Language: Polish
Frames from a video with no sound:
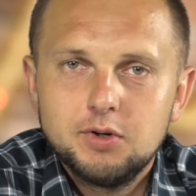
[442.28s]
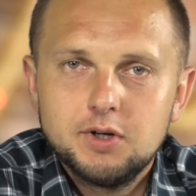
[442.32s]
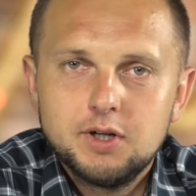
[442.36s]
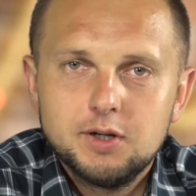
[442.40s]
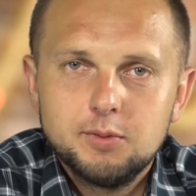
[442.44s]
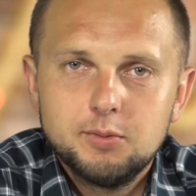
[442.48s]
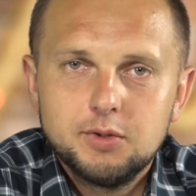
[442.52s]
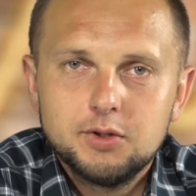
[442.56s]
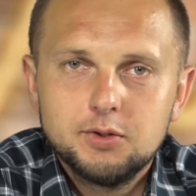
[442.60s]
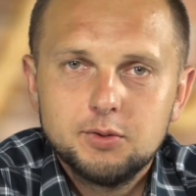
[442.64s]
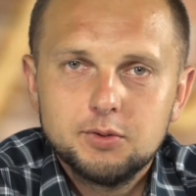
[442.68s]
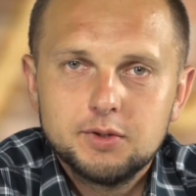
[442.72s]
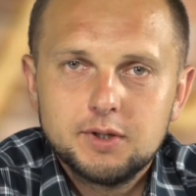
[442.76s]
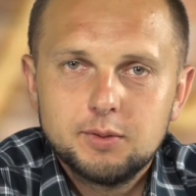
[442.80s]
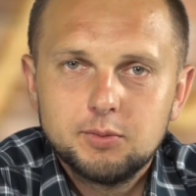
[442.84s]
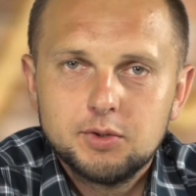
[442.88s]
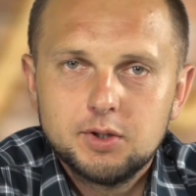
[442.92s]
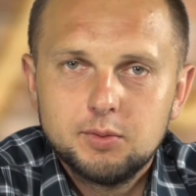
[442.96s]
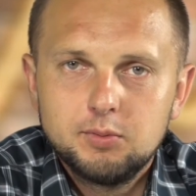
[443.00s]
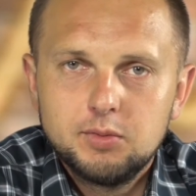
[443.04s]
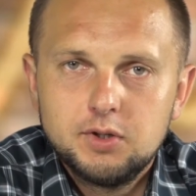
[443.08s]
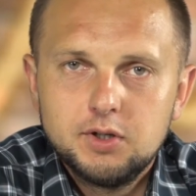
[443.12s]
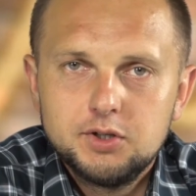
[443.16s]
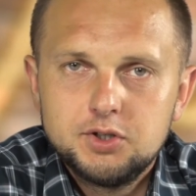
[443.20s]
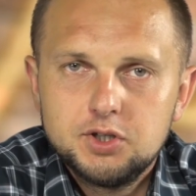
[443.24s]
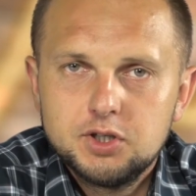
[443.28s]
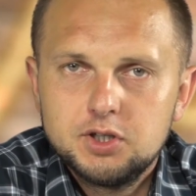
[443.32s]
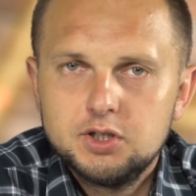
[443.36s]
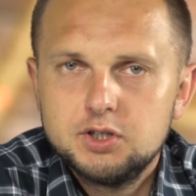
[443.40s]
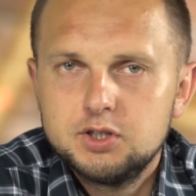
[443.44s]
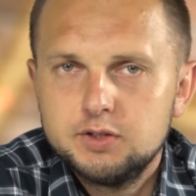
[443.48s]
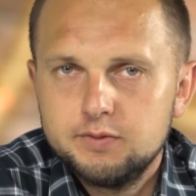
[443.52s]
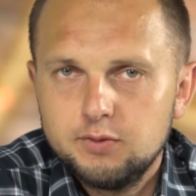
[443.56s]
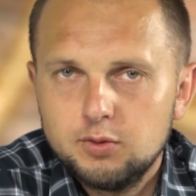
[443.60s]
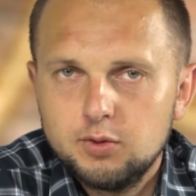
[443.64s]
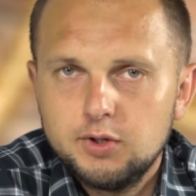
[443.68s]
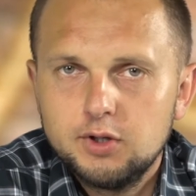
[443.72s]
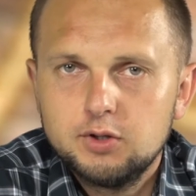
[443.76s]
po ile będą tam te bileciki,
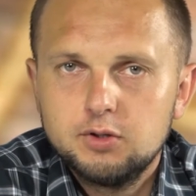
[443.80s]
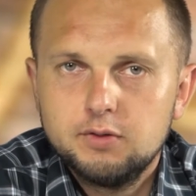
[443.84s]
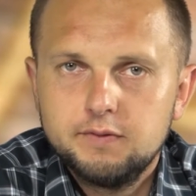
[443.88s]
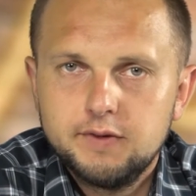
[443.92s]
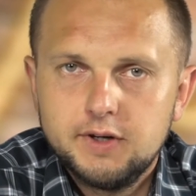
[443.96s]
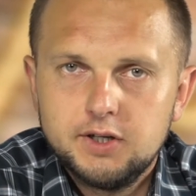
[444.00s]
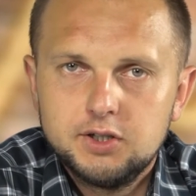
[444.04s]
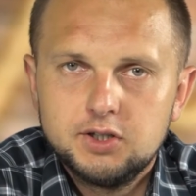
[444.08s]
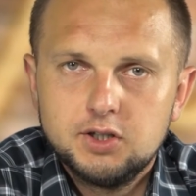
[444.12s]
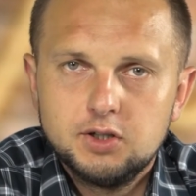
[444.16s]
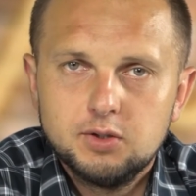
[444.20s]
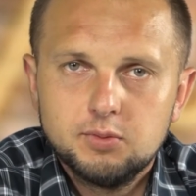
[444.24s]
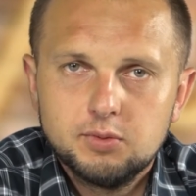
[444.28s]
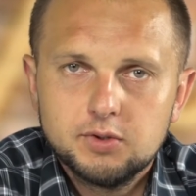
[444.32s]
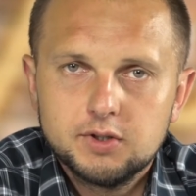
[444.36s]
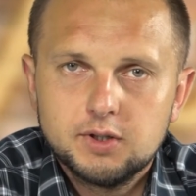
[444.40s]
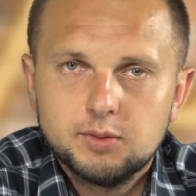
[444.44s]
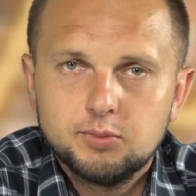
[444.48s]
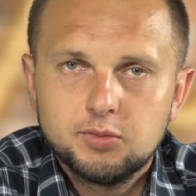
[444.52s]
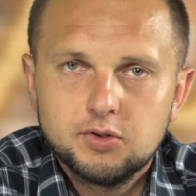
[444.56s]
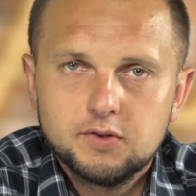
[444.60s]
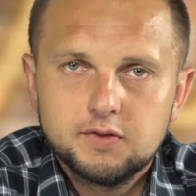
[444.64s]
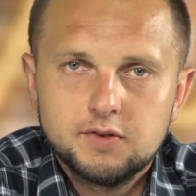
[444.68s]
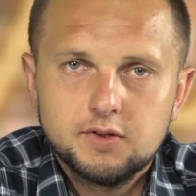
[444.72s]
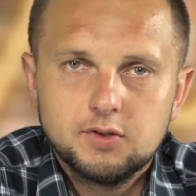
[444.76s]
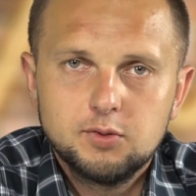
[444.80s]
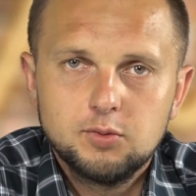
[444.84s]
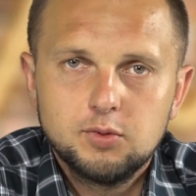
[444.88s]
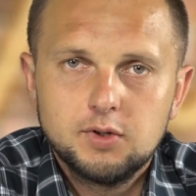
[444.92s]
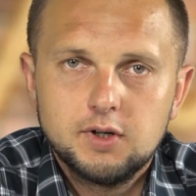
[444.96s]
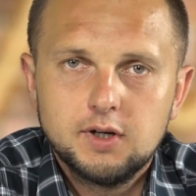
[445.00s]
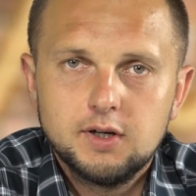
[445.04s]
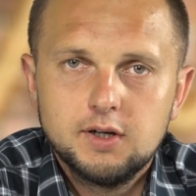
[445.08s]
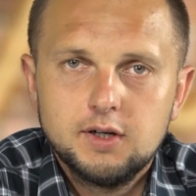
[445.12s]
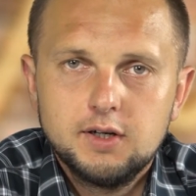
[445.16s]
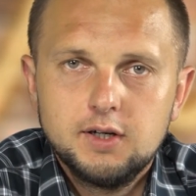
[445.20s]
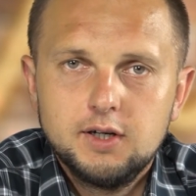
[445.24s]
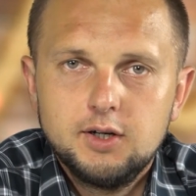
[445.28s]
czy w ogóle to wejdzie, no bo ta
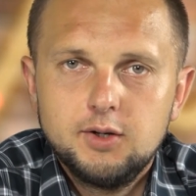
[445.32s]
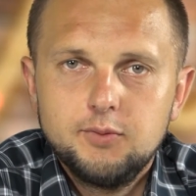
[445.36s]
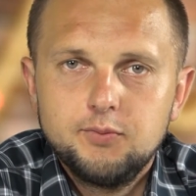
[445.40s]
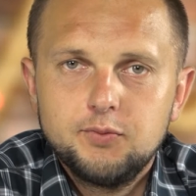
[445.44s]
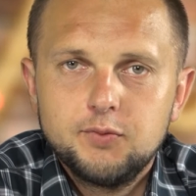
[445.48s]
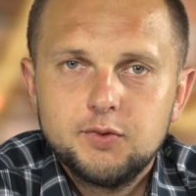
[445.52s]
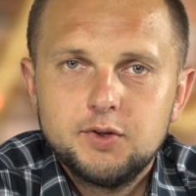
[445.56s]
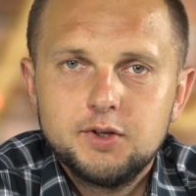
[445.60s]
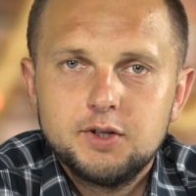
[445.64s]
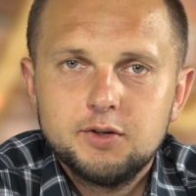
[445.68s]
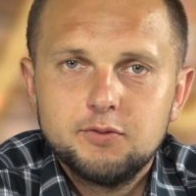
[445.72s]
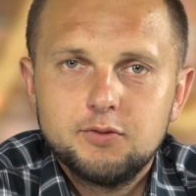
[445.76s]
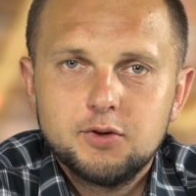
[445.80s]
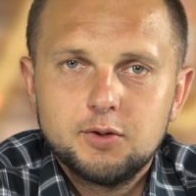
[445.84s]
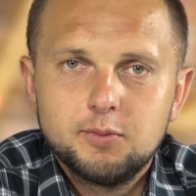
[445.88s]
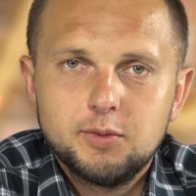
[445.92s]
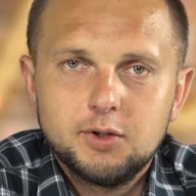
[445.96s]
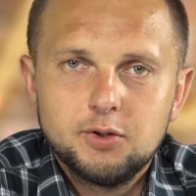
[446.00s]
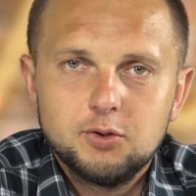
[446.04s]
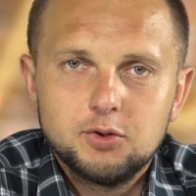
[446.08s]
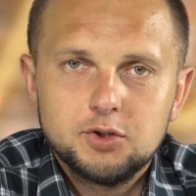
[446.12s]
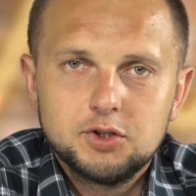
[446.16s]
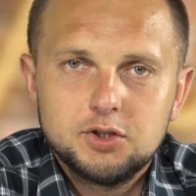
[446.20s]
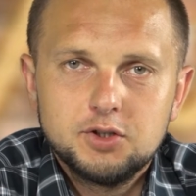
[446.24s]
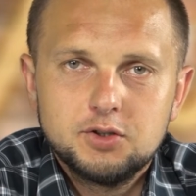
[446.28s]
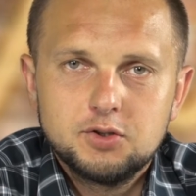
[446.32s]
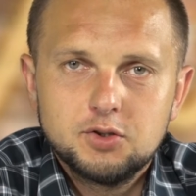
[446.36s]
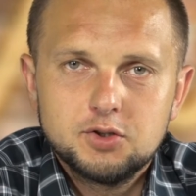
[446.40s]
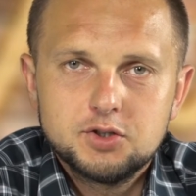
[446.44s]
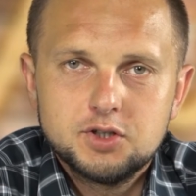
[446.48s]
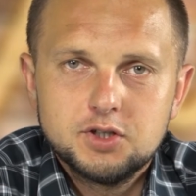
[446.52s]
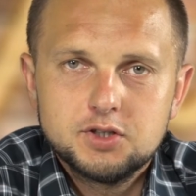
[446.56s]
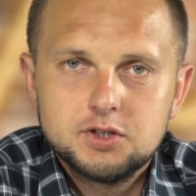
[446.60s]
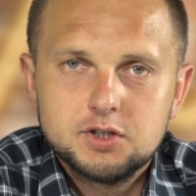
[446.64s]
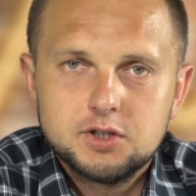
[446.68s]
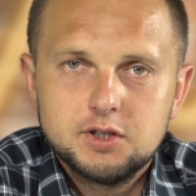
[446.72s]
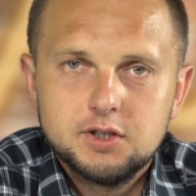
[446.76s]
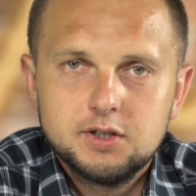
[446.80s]
procedura i te formalności
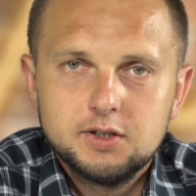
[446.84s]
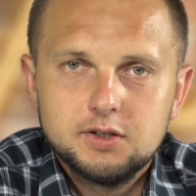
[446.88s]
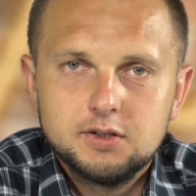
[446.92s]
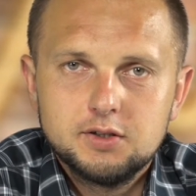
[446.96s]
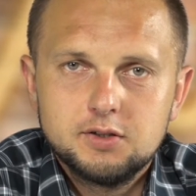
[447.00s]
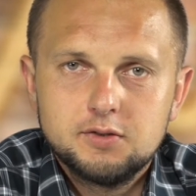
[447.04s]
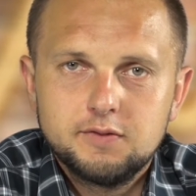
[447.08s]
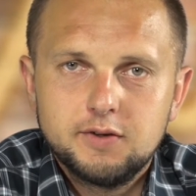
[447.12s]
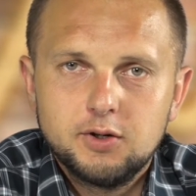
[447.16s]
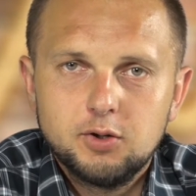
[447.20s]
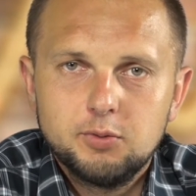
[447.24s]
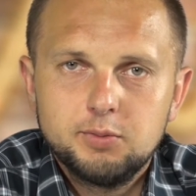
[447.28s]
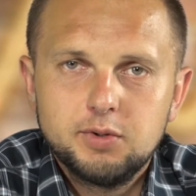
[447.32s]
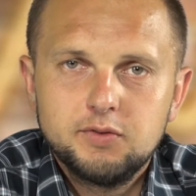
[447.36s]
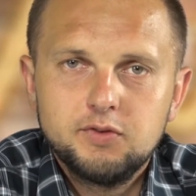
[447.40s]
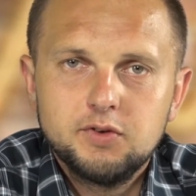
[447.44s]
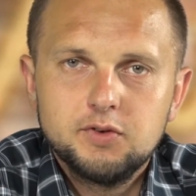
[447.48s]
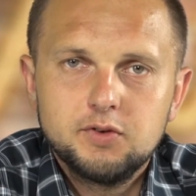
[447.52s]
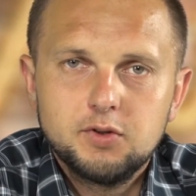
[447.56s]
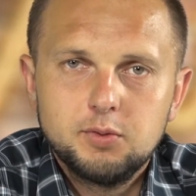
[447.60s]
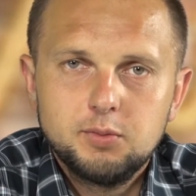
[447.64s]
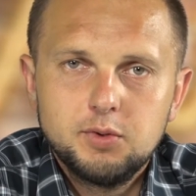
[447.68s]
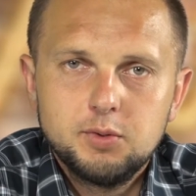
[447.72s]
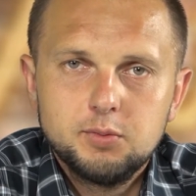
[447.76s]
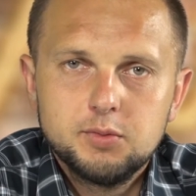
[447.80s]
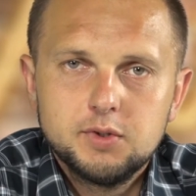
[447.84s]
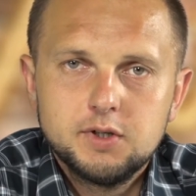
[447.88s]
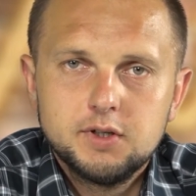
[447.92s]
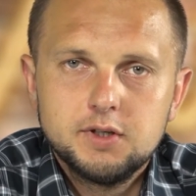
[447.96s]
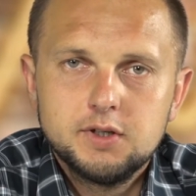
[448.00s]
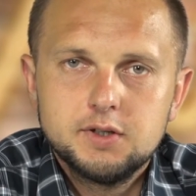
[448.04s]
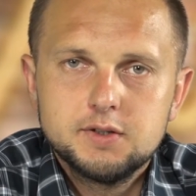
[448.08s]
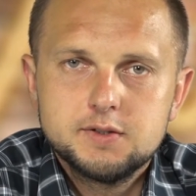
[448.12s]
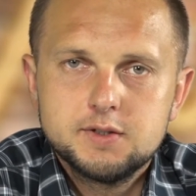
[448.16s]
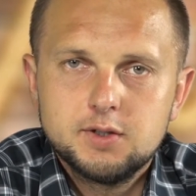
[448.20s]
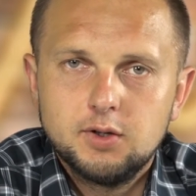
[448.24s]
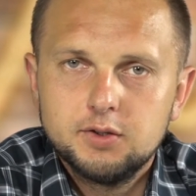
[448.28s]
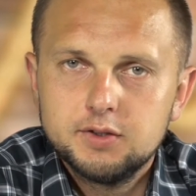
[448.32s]
troszeczkę trwają. Pewnie
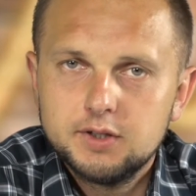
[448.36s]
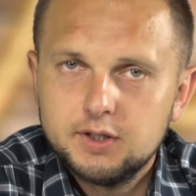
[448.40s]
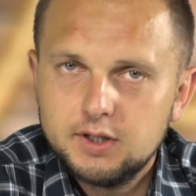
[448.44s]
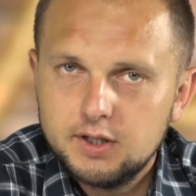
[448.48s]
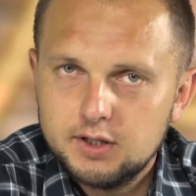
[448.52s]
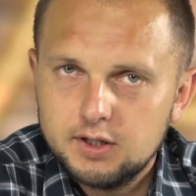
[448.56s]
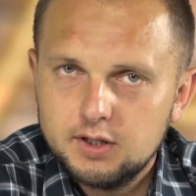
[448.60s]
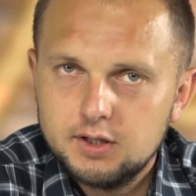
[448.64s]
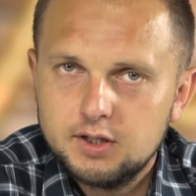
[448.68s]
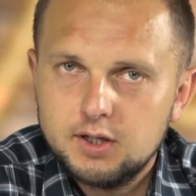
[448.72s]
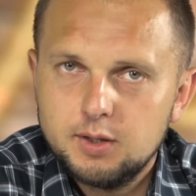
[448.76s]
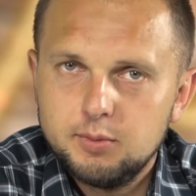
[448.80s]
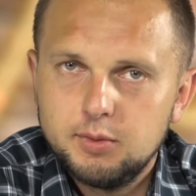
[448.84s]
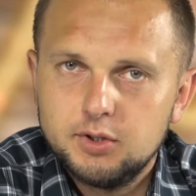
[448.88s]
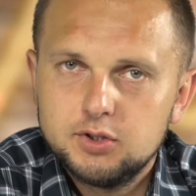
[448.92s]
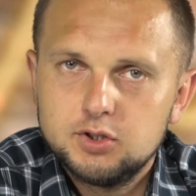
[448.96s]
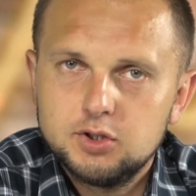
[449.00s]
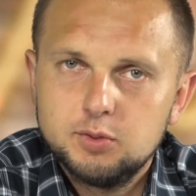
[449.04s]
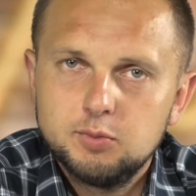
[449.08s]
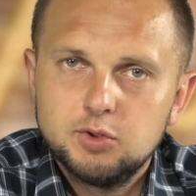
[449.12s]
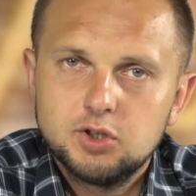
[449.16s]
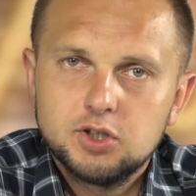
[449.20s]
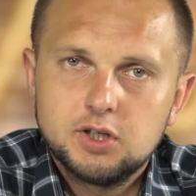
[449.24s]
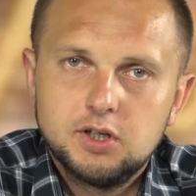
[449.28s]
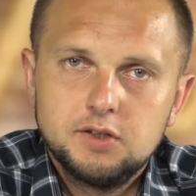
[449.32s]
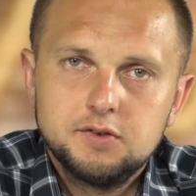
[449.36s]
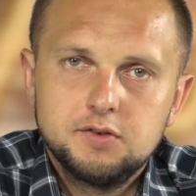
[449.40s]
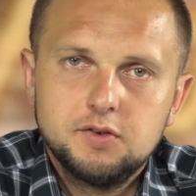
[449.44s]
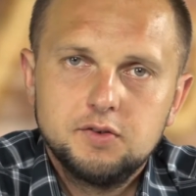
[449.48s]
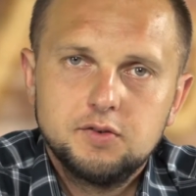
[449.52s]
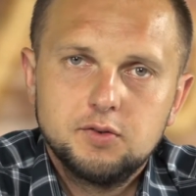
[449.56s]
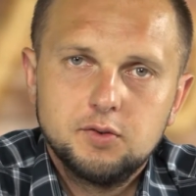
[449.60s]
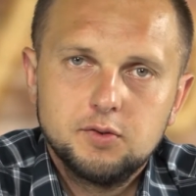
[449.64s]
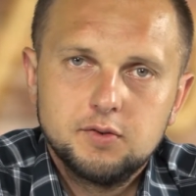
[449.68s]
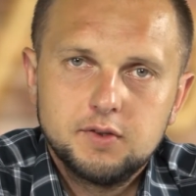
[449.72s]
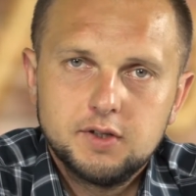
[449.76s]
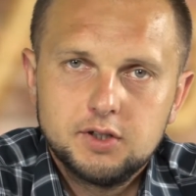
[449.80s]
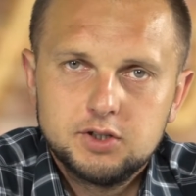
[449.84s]
zrobimy sądy na ten temat, czy mieszkańcy
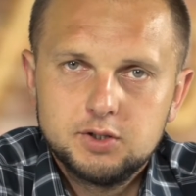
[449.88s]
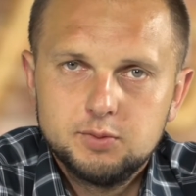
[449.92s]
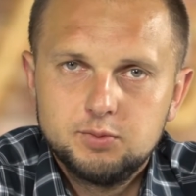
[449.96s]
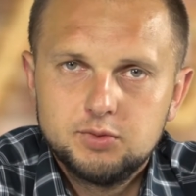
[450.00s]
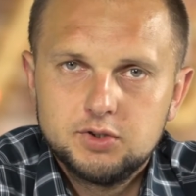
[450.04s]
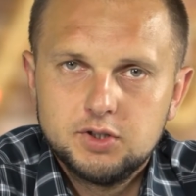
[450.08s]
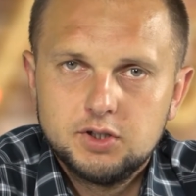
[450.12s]
są za, czy